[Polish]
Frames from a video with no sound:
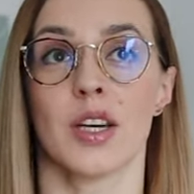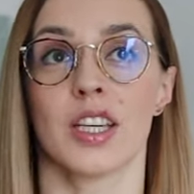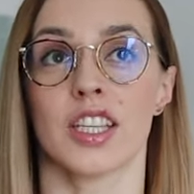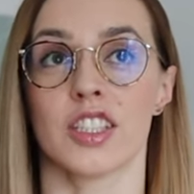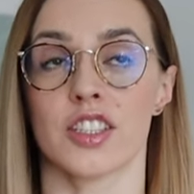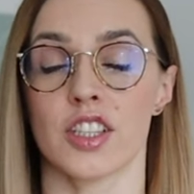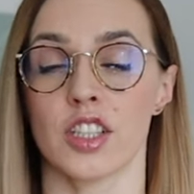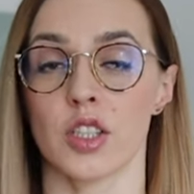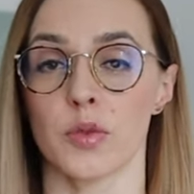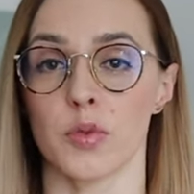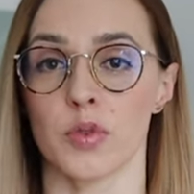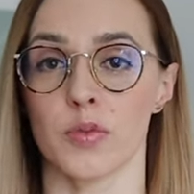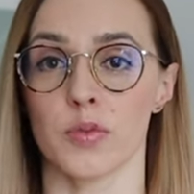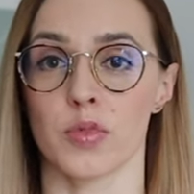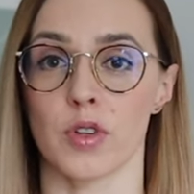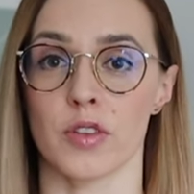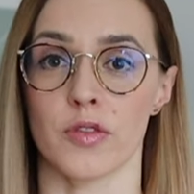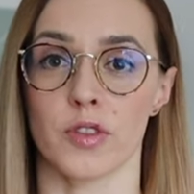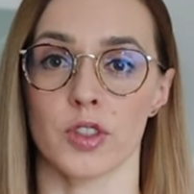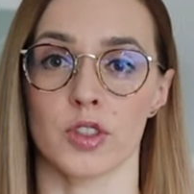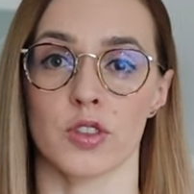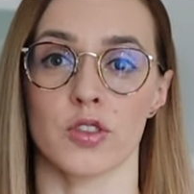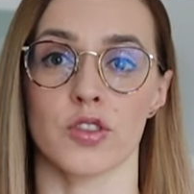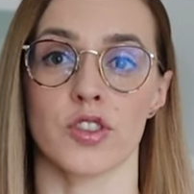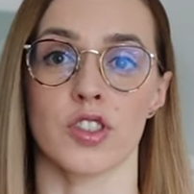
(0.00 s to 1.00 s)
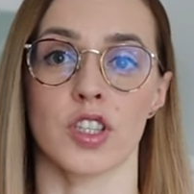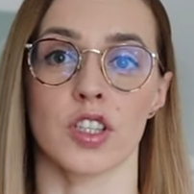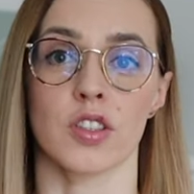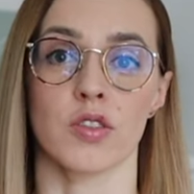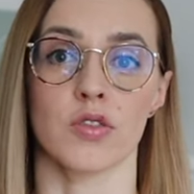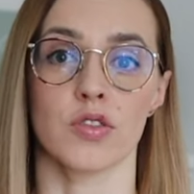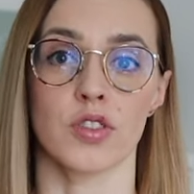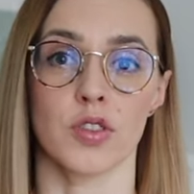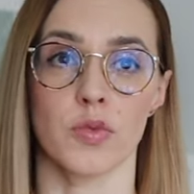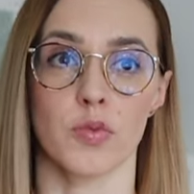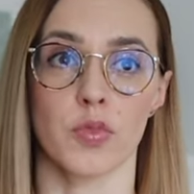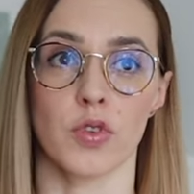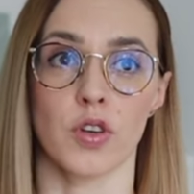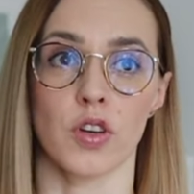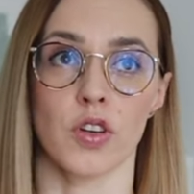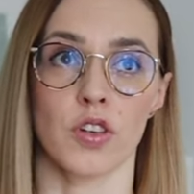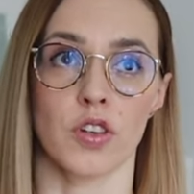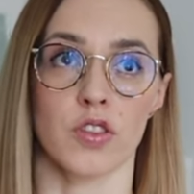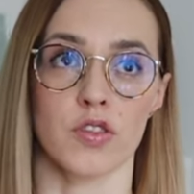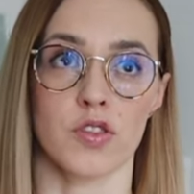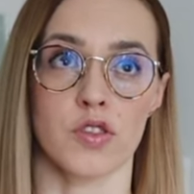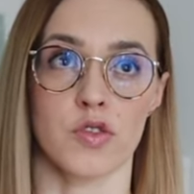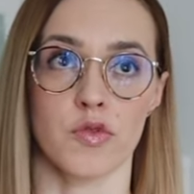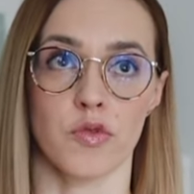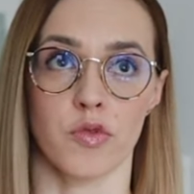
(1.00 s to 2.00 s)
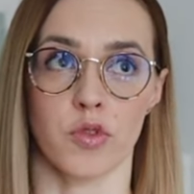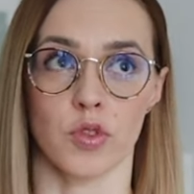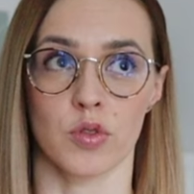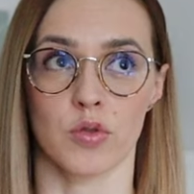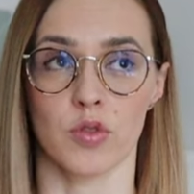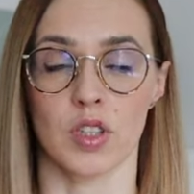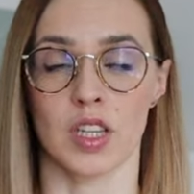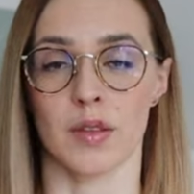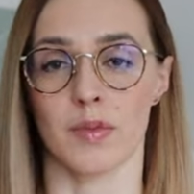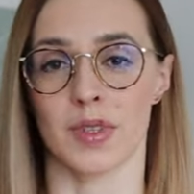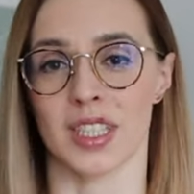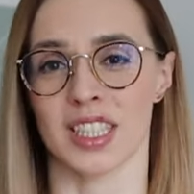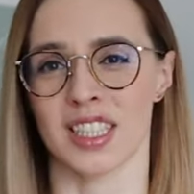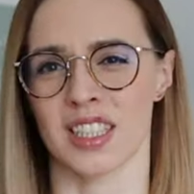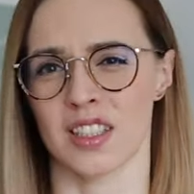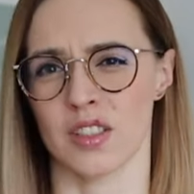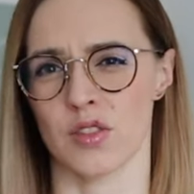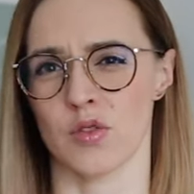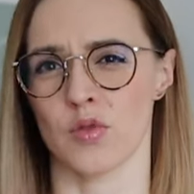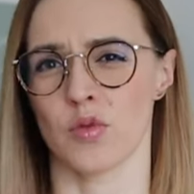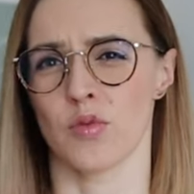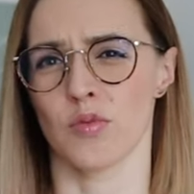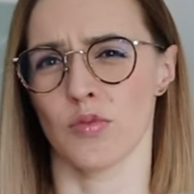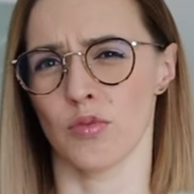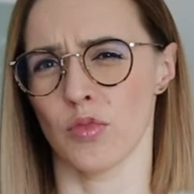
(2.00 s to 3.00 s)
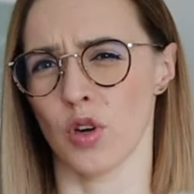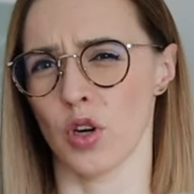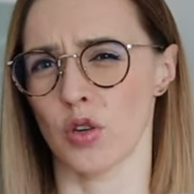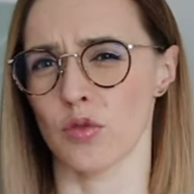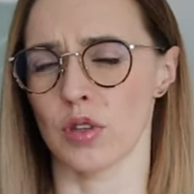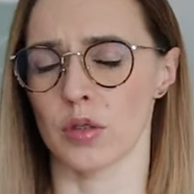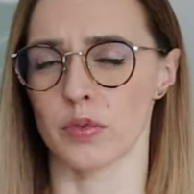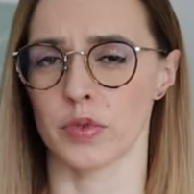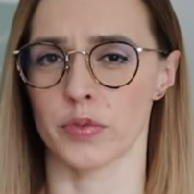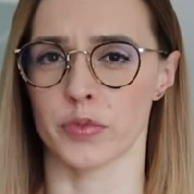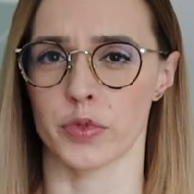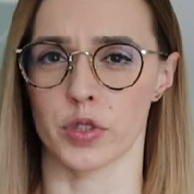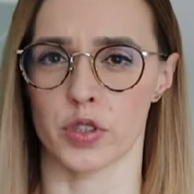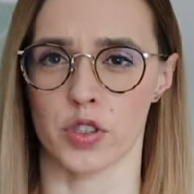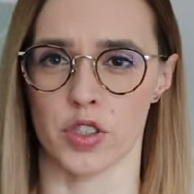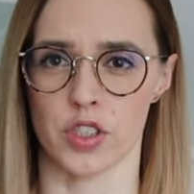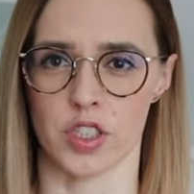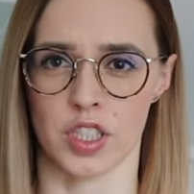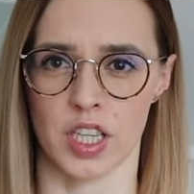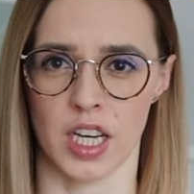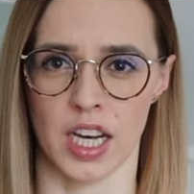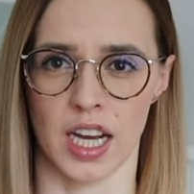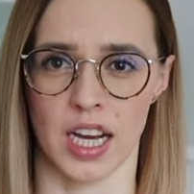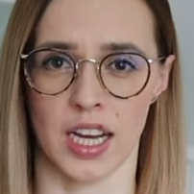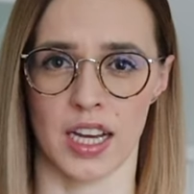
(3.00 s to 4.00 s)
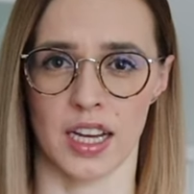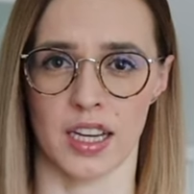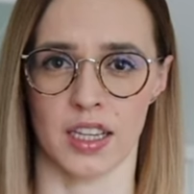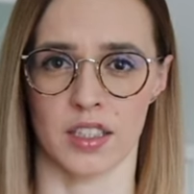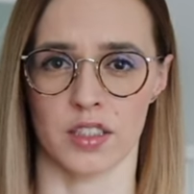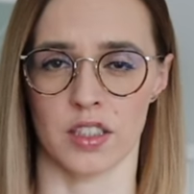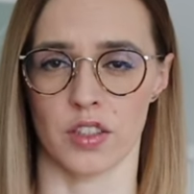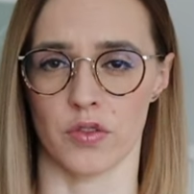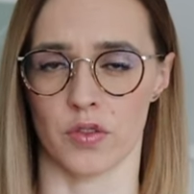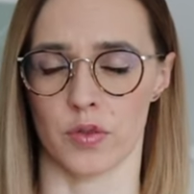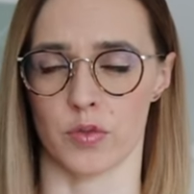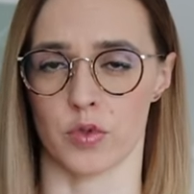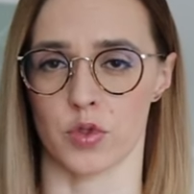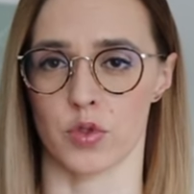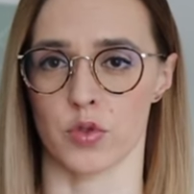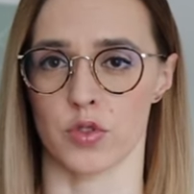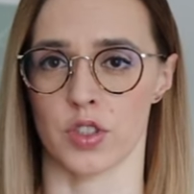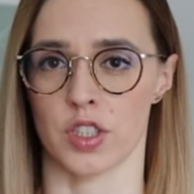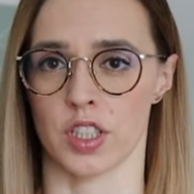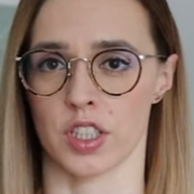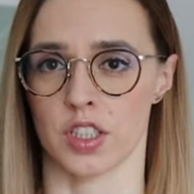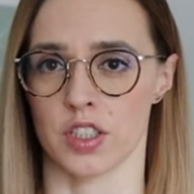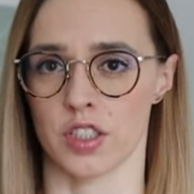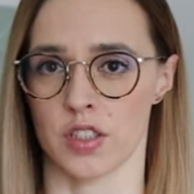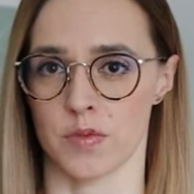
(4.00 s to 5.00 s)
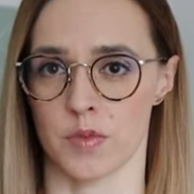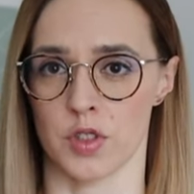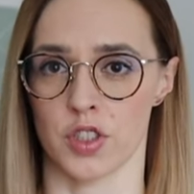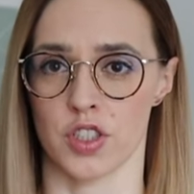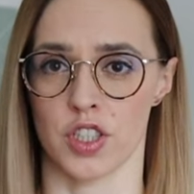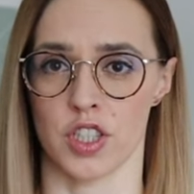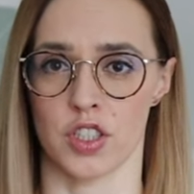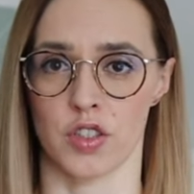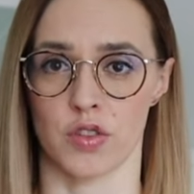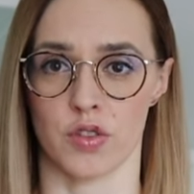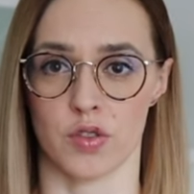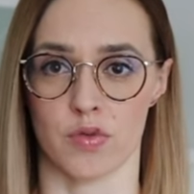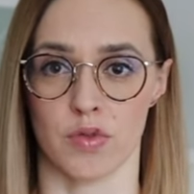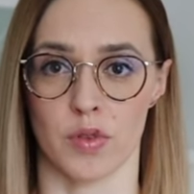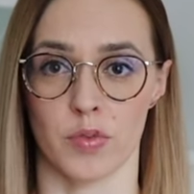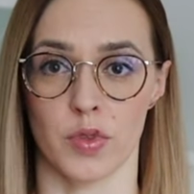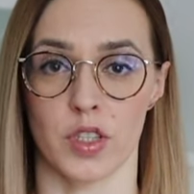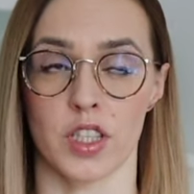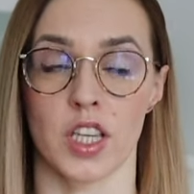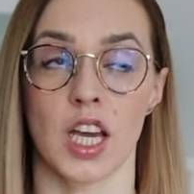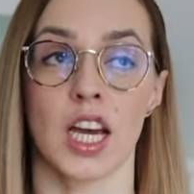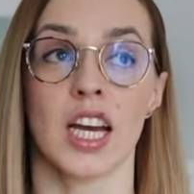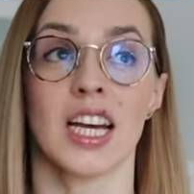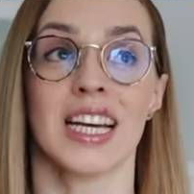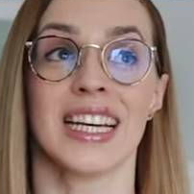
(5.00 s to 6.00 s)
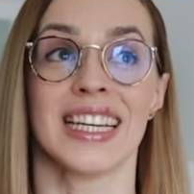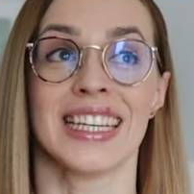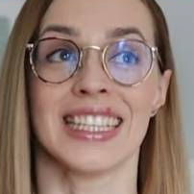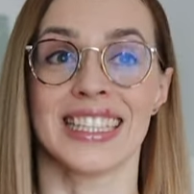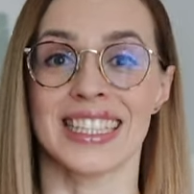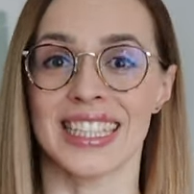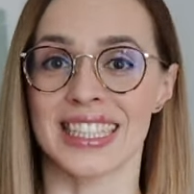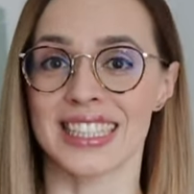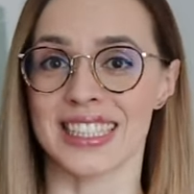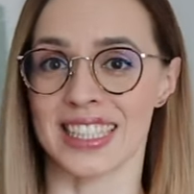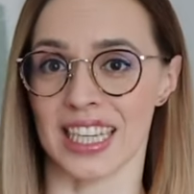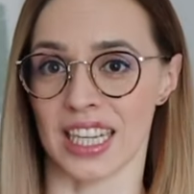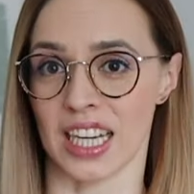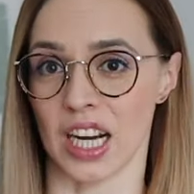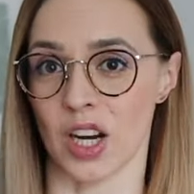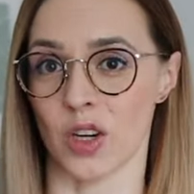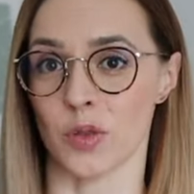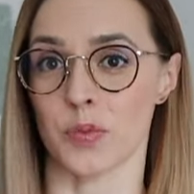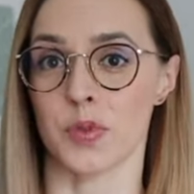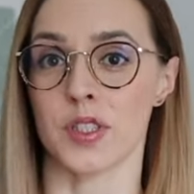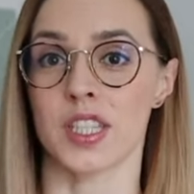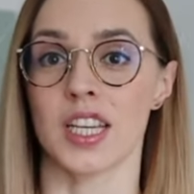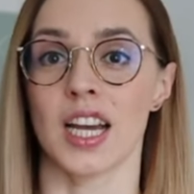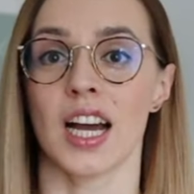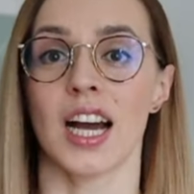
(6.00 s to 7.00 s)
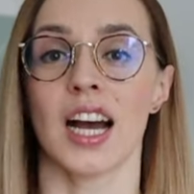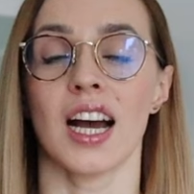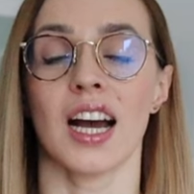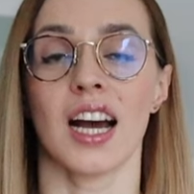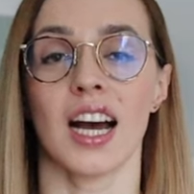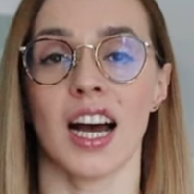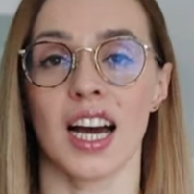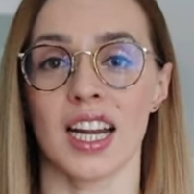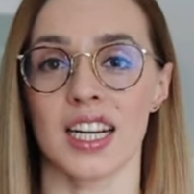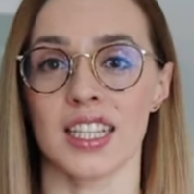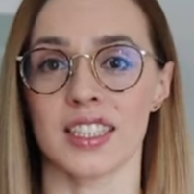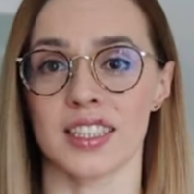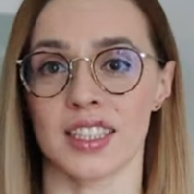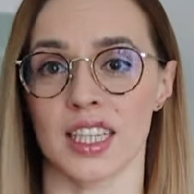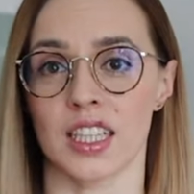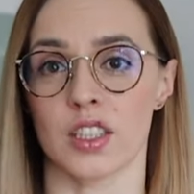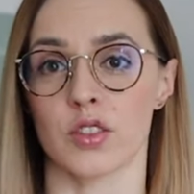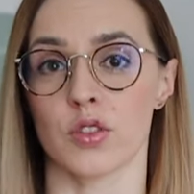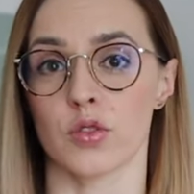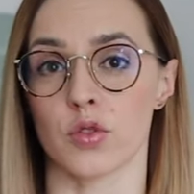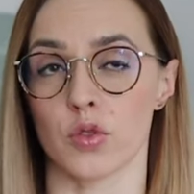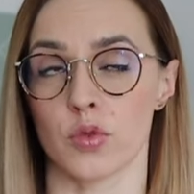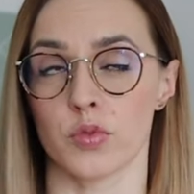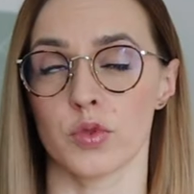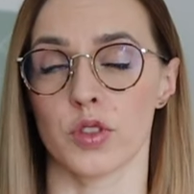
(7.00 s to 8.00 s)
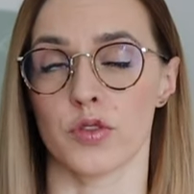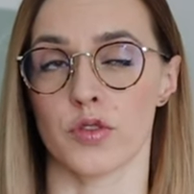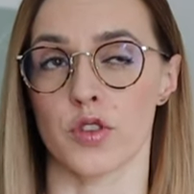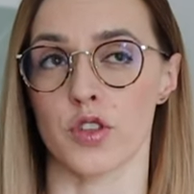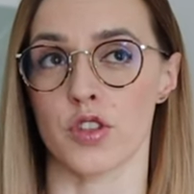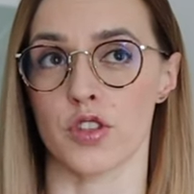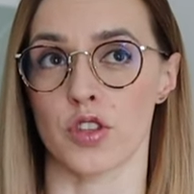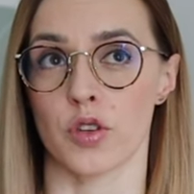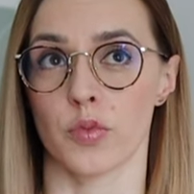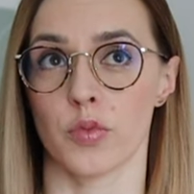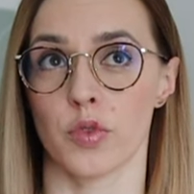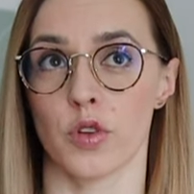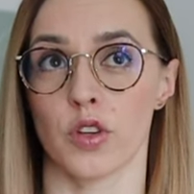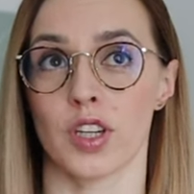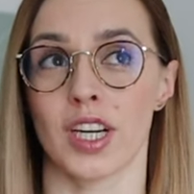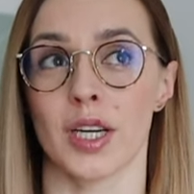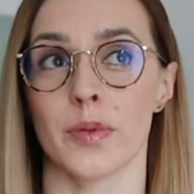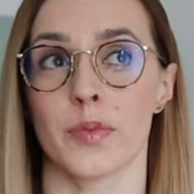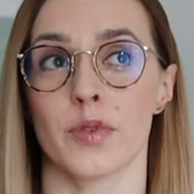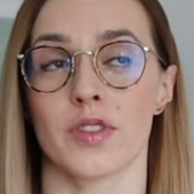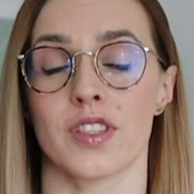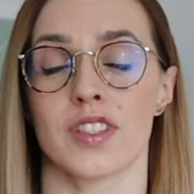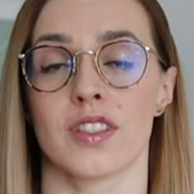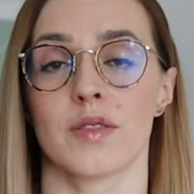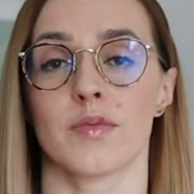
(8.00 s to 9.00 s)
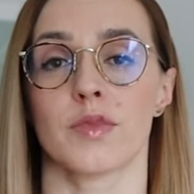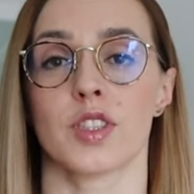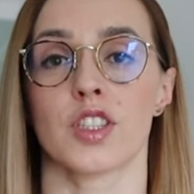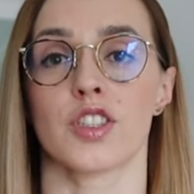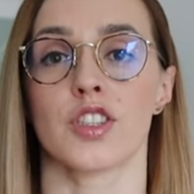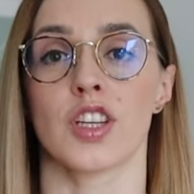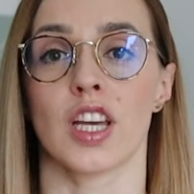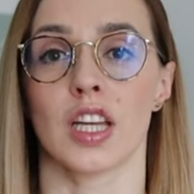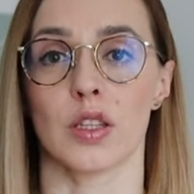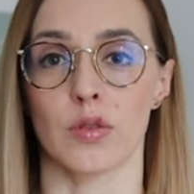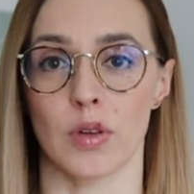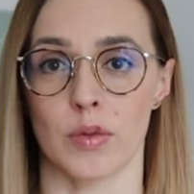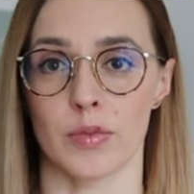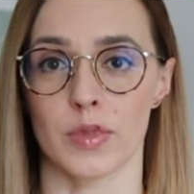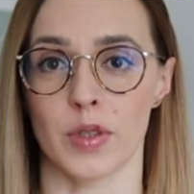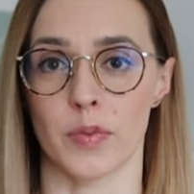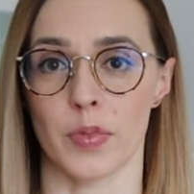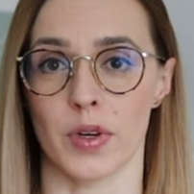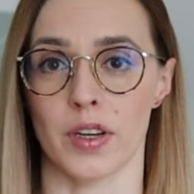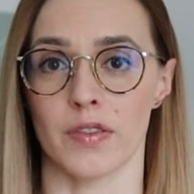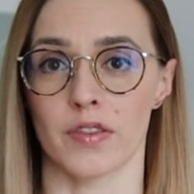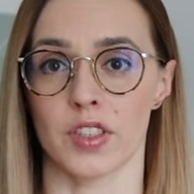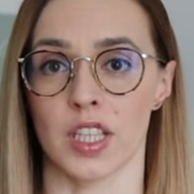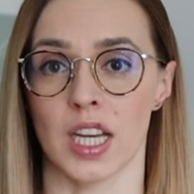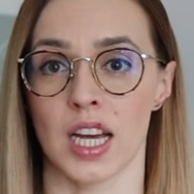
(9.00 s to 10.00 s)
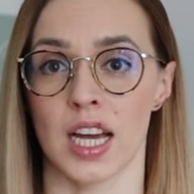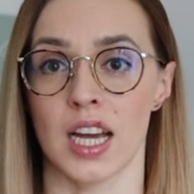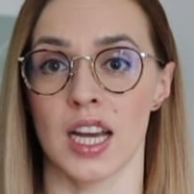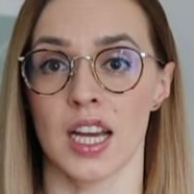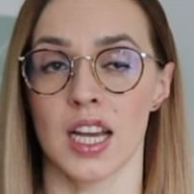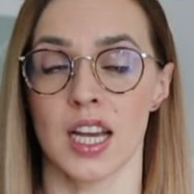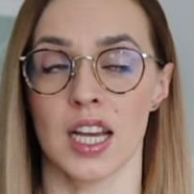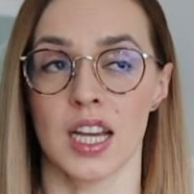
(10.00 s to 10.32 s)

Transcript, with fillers: Jeżeli bym była w ketozie, no nie biorąc w ogóle magnezu, mogłabym troszeczkę, nie wiem, czuć jakieś zmęczenie, osłabienie. Jest taka opcja, ale tak, no to u mnie wszystko było ok. Poza tym też jadłam naprawdę